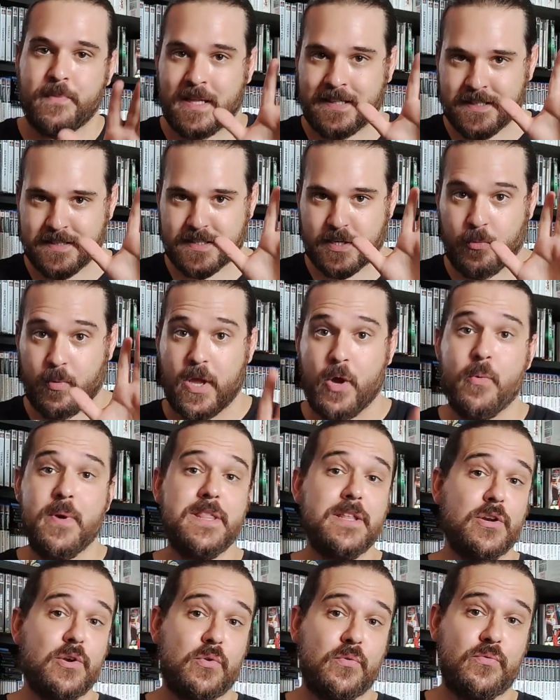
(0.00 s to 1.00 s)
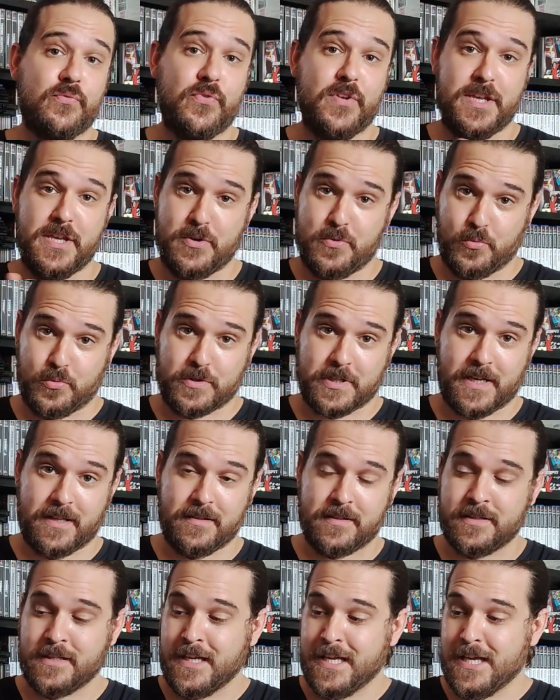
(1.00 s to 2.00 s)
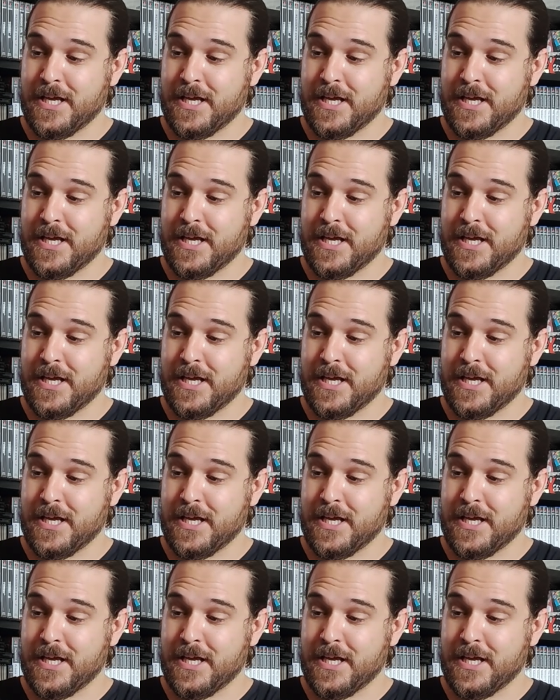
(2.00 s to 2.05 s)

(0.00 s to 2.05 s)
Atenção, eu ainda não vi o trailer,